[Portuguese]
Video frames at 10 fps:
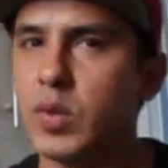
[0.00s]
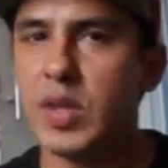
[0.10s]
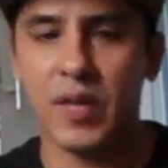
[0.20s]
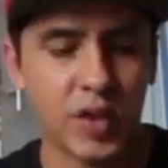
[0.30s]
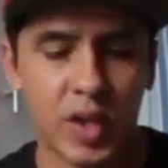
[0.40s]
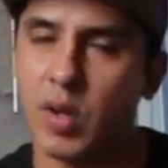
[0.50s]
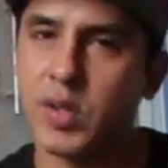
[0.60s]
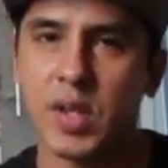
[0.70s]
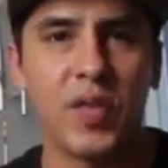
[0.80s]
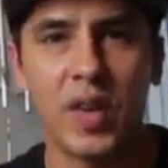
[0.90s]
o do Stefan
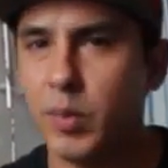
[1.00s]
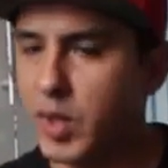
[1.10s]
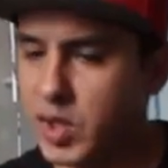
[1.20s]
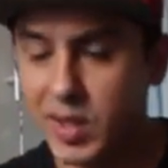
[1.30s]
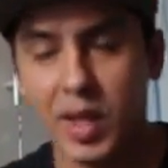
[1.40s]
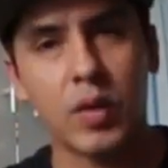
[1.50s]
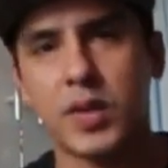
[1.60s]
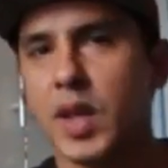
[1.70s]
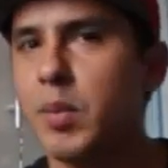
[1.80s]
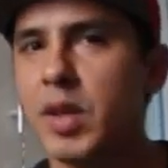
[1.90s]
Janowski, infelizmente, ninguém
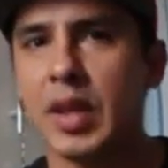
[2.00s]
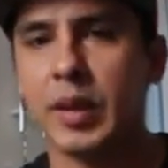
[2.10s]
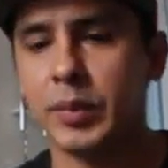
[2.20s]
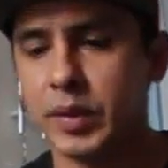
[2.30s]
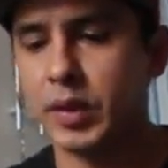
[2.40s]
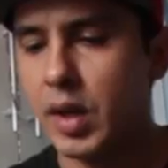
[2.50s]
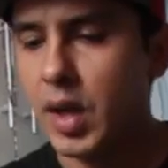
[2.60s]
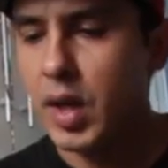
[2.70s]
consegue imitar, mano.